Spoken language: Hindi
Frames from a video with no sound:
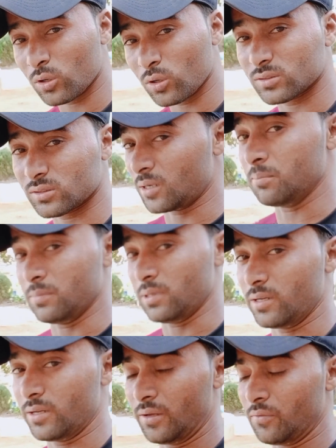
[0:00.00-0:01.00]
कम आ रहे हैं
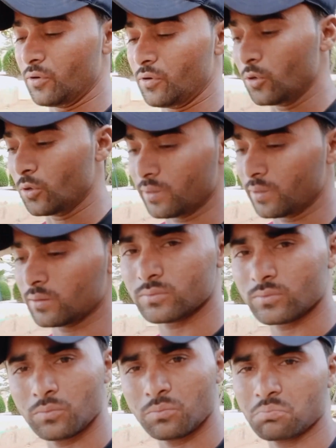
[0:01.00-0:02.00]
वीडियो पे
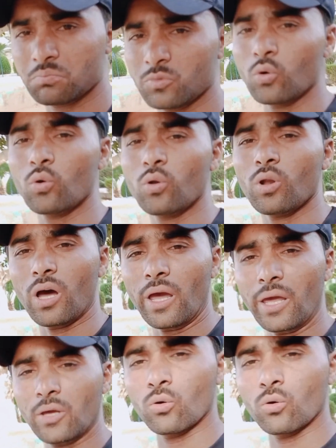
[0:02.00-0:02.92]
नो लाइक नो